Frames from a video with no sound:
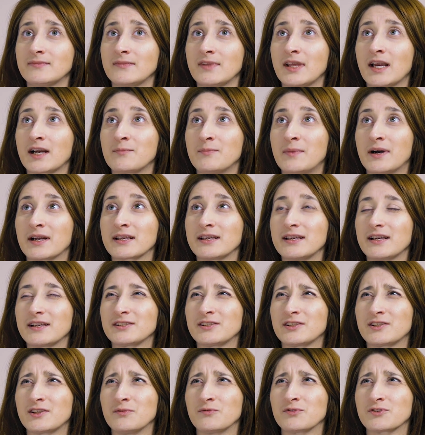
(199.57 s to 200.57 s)
jak Maryja
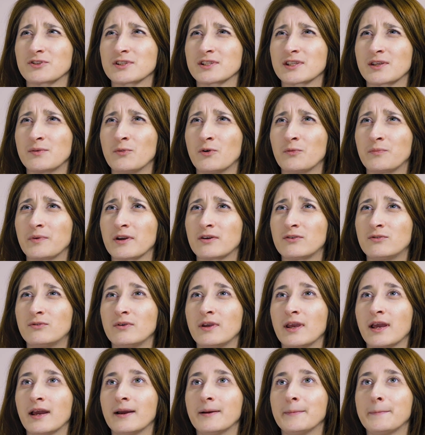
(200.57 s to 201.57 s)
się tym wszystkim
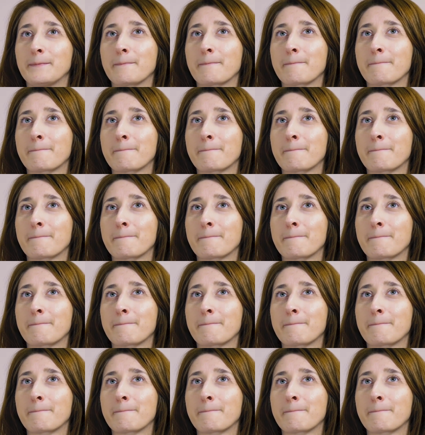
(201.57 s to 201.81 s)
opiekuje,